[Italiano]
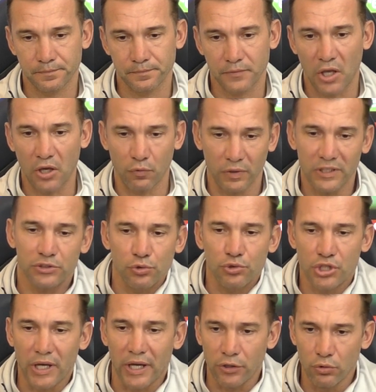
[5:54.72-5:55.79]
E questo ecco,
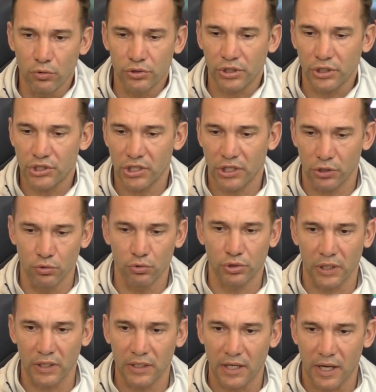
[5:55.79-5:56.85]
ci aiuta, ci
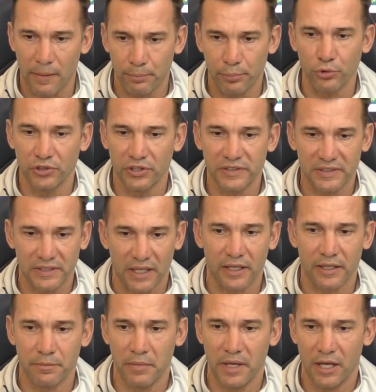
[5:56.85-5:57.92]
aiuta in campo di
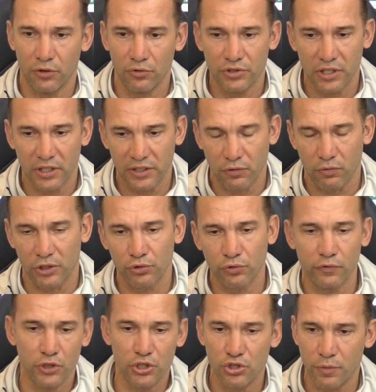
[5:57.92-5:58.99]
stare meglio, di quando
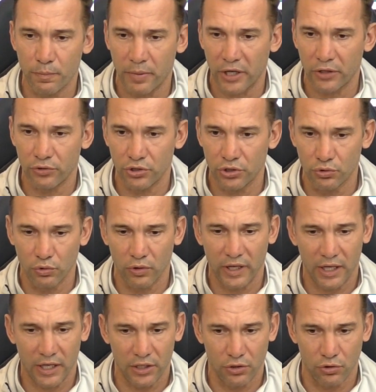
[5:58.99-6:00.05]
vinci un paio di
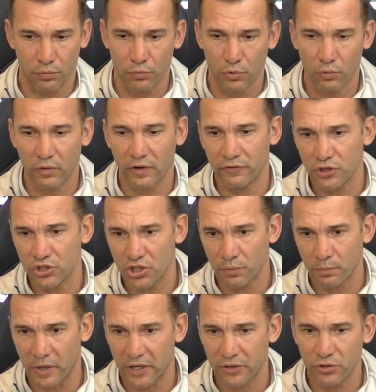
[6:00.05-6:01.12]
duelli, comunque vinci
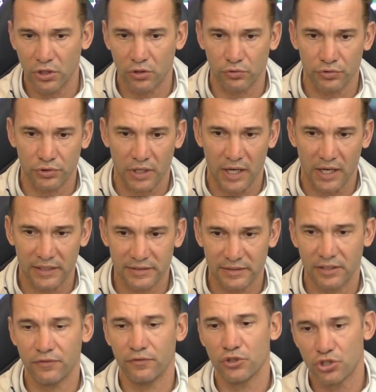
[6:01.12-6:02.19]
un paio di
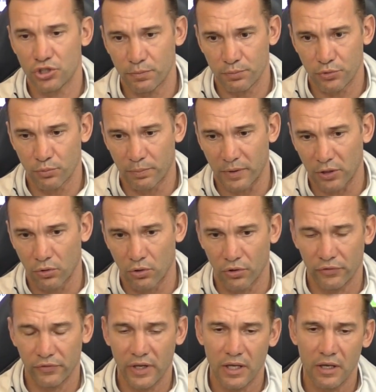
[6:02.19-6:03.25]
contrasti, vinci più
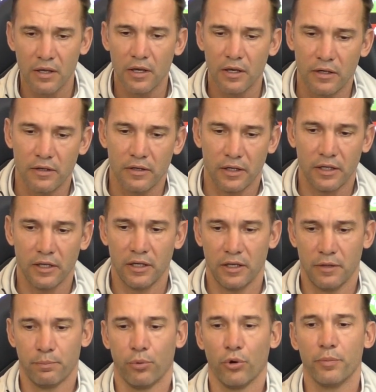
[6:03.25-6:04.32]
pallone
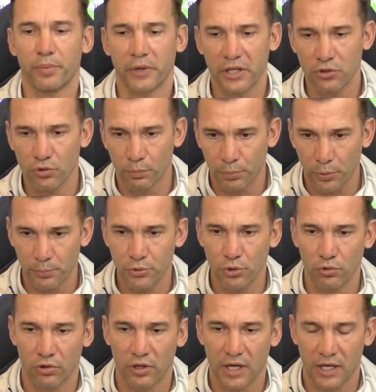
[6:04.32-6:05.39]
e eh, poi prendi un po' più
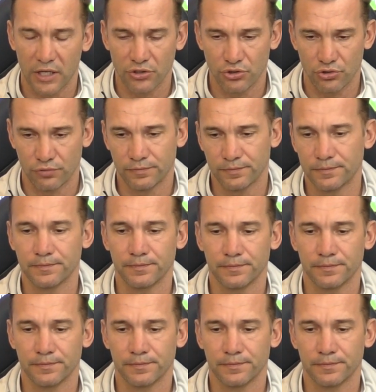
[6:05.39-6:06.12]
coraggio.